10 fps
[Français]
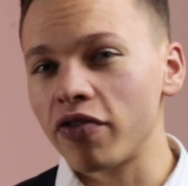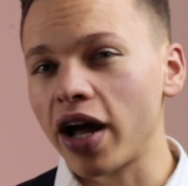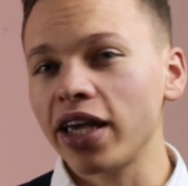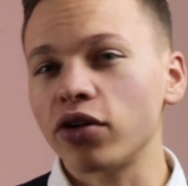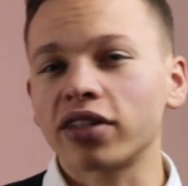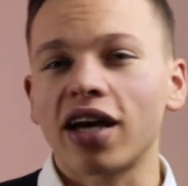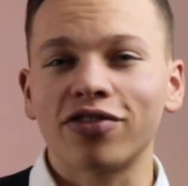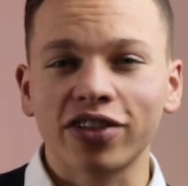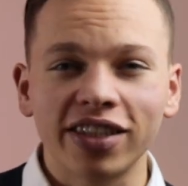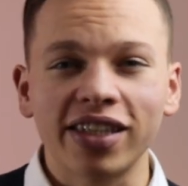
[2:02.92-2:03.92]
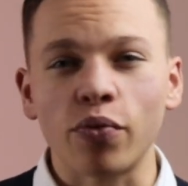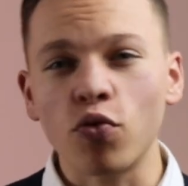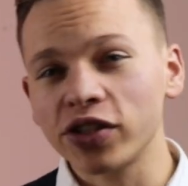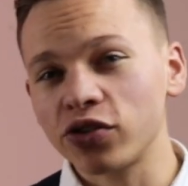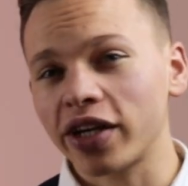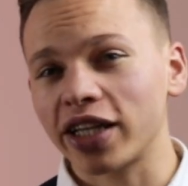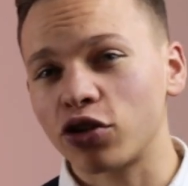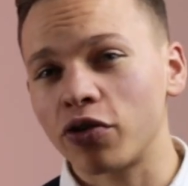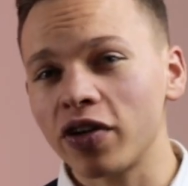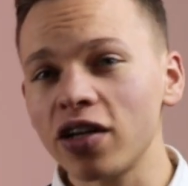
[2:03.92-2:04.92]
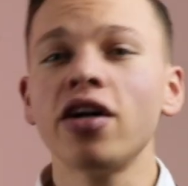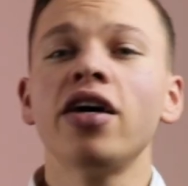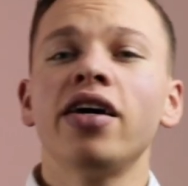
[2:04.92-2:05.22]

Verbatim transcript: varie entre un frisquet moins 180